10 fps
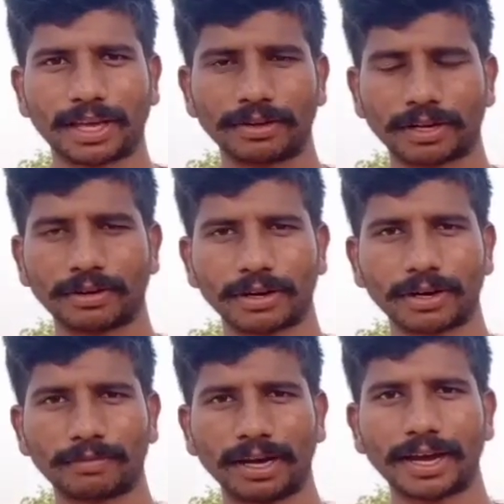అవి ఎక్కువ
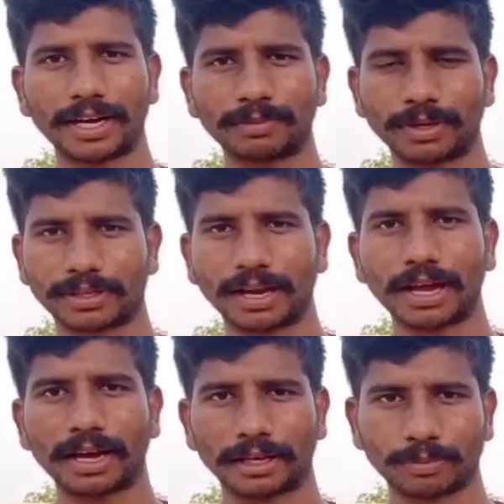ఇవ్వడం వల్ల హైట్
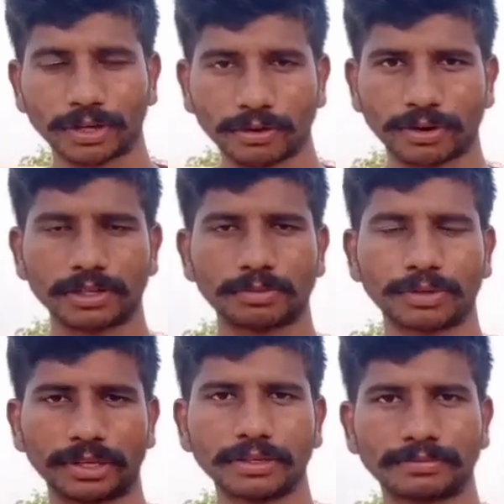పెరుగుదల ఆగిపోయే అవకాశం
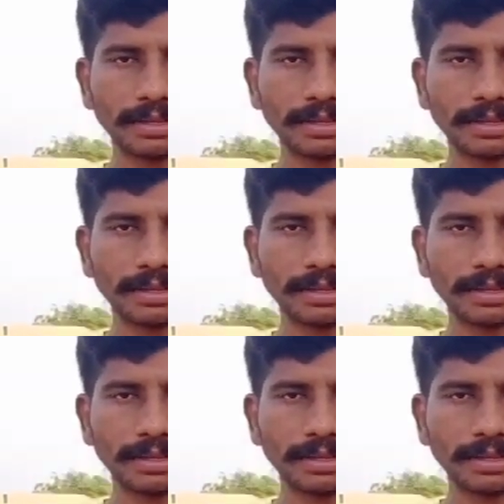ఉన్నది